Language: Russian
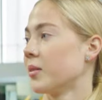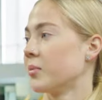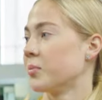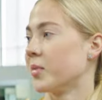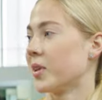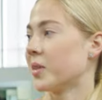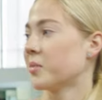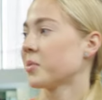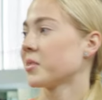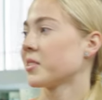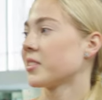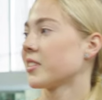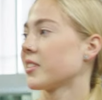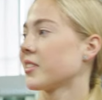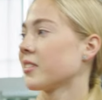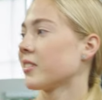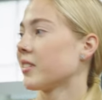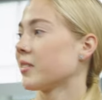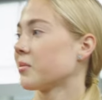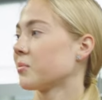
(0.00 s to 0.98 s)
Мама
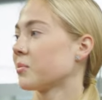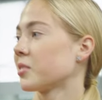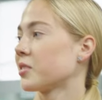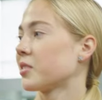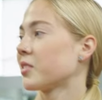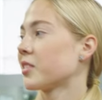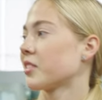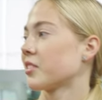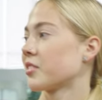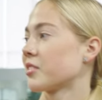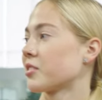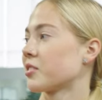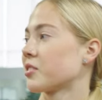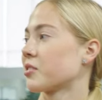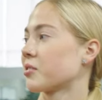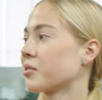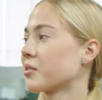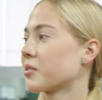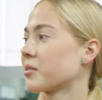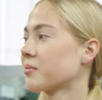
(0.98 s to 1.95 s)
заняла мой
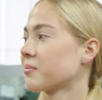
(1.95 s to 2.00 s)
тренажер.